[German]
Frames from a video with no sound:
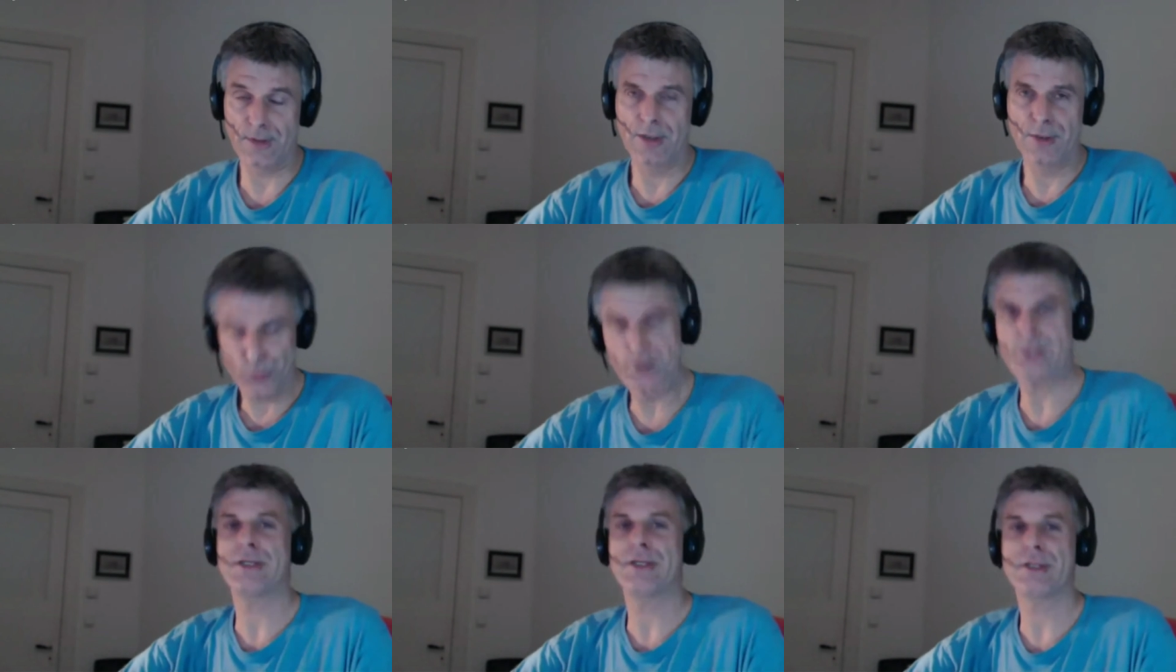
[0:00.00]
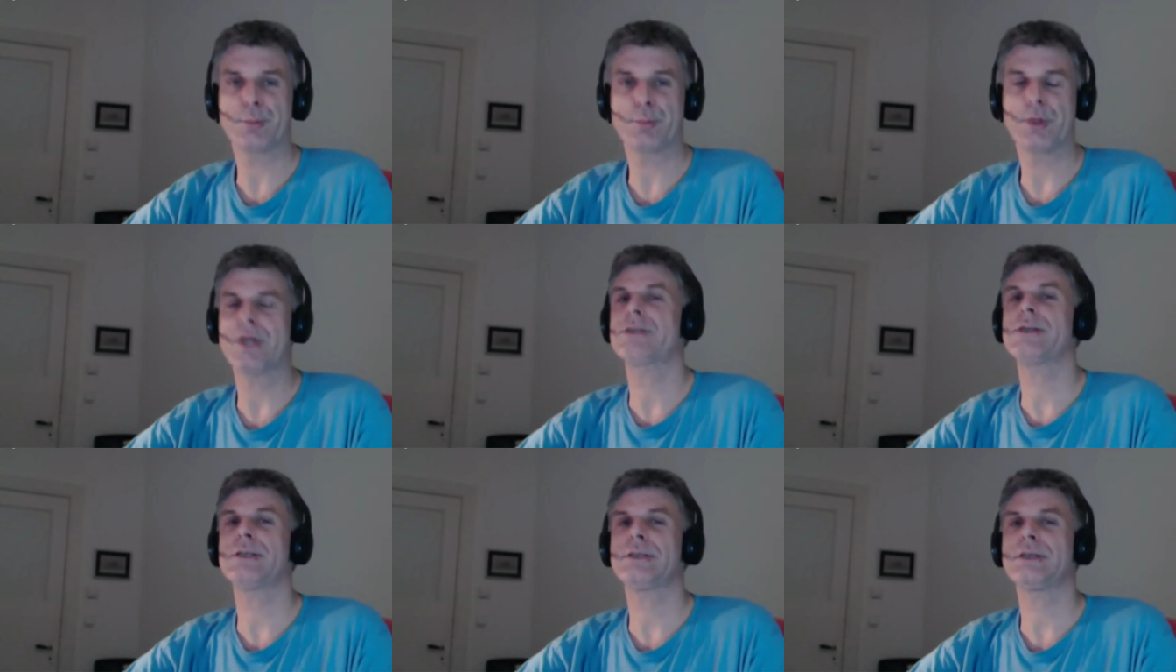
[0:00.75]
Schön, dass ihr alle dabei
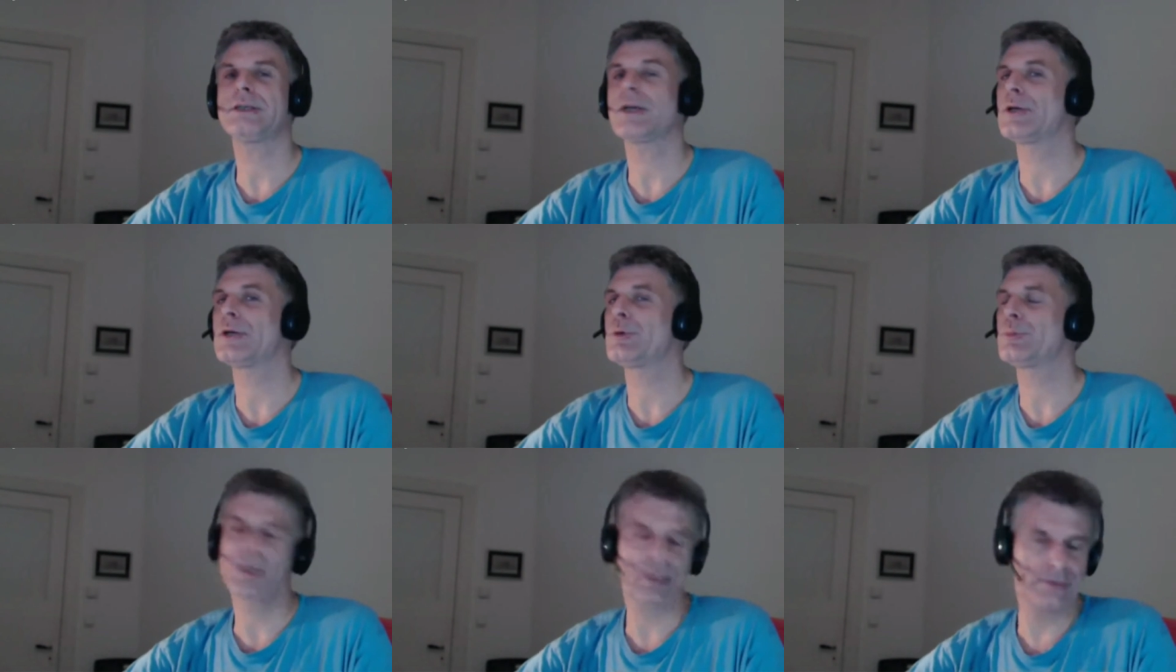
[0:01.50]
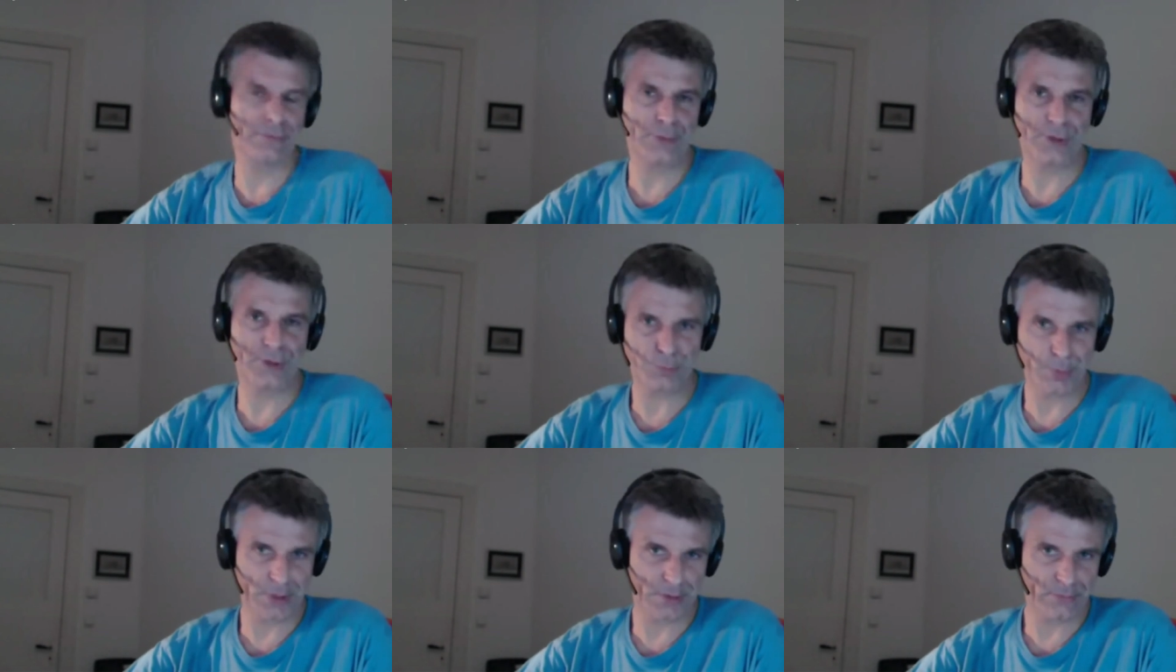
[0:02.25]
seid, egal ob live oder
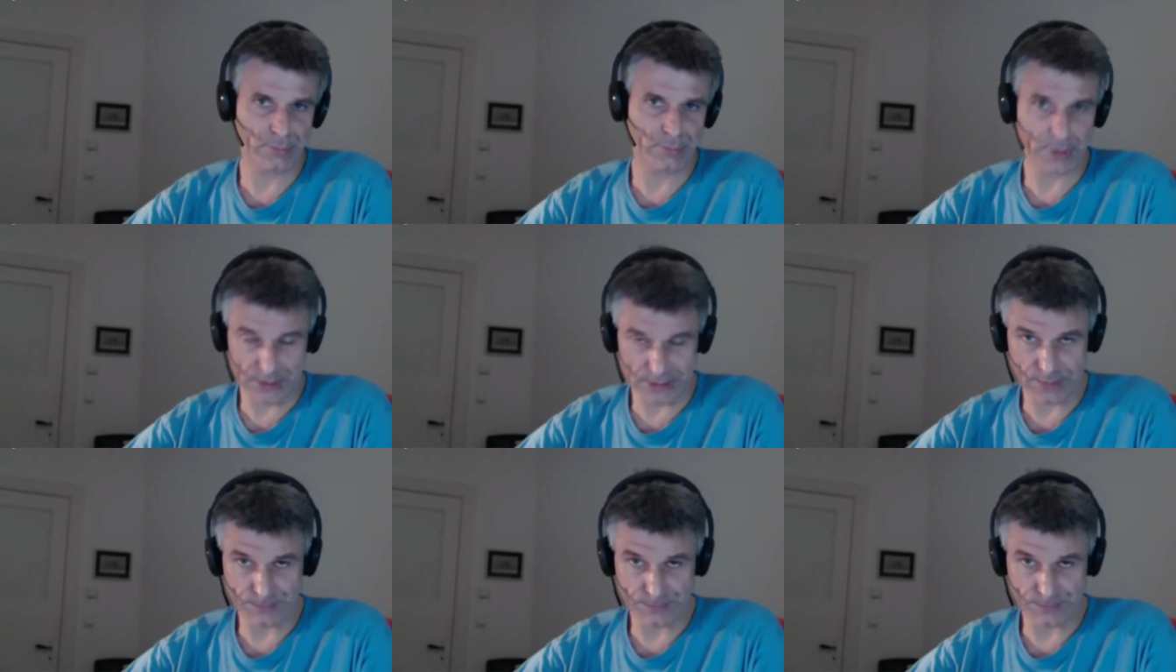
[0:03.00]
später vom Band.